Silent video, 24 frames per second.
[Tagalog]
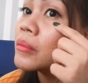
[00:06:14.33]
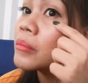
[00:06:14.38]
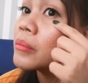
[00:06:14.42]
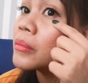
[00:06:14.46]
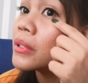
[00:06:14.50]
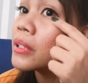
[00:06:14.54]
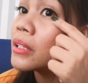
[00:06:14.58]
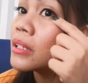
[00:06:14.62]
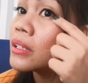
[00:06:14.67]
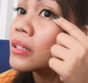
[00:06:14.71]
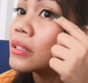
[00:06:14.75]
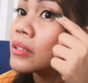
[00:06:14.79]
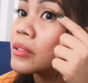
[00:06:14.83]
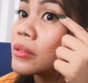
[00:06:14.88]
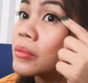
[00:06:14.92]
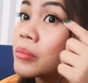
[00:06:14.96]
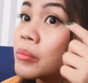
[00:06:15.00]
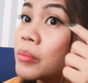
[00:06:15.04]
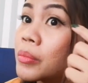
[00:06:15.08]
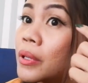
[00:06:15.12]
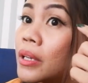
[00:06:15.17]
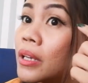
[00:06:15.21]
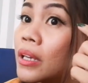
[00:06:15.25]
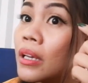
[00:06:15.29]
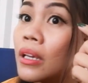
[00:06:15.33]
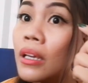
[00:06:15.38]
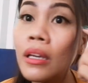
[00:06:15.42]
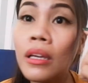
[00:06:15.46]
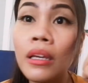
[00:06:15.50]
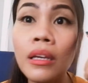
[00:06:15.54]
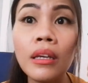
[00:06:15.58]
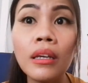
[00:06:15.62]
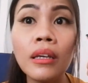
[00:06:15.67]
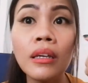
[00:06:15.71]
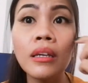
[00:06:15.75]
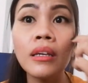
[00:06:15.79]
Ang bilis, be.
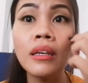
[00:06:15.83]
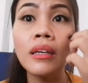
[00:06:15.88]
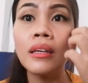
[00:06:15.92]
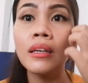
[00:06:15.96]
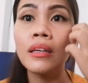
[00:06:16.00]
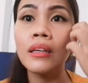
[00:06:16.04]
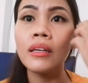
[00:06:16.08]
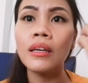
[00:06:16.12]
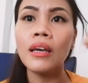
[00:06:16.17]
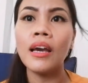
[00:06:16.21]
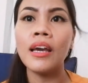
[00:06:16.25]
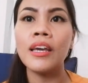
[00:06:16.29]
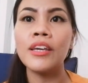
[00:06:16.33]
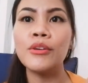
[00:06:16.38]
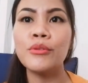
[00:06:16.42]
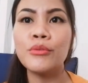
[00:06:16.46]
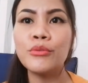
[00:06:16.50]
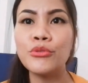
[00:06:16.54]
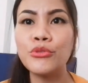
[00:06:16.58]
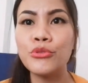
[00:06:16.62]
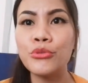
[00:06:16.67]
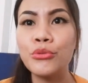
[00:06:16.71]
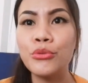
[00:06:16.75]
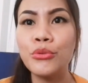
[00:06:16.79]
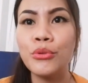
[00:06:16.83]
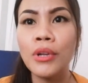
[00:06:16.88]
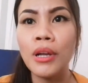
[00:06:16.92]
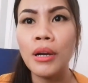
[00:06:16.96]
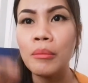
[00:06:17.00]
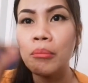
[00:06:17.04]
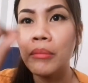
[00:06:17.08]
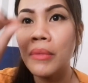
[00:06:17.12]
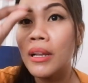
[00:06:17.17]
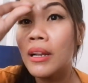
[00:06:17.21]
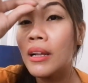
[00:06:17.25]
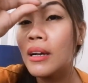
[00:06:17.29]
Ay, usog ko
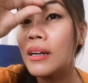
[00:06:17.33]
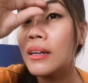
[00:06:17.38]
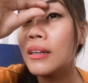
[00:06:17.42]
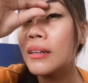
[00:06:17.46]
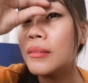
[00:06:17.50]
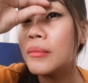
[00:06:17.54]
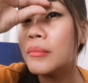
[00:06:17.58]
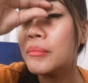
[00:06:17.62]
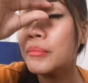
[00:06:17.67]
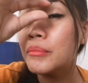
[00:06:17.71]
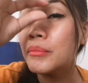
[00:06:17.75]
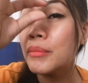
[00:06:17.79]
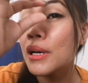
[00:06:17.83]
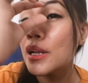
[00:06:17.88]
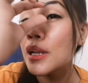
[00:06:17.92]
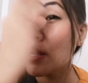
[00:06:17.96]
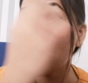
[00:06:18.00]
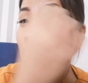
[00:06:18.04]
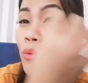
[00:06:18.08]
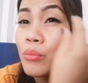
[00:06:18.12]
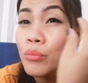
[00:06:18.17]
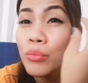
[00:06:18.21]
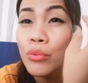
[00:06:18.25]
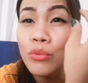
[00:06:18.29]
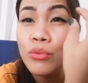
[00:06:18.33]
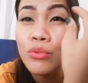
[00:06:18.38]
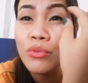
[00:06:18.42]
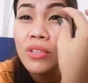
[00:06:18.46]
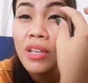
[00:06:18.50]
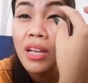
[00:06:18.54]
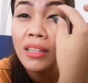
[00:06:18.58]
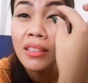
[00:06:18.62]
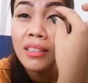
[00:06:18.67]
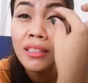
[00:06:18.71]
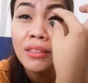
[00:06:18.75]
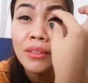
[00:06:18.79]
lang. Parang, para kang
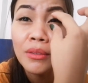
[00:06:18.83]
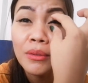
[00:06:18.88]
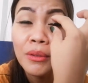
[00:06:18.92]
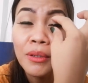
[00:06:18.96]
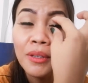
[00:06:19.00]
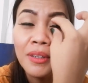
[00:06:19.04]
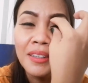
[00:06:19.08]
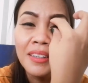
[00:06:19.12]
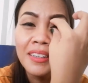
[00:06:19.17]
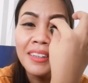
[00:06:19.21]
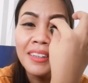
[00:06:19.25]
pusa nito.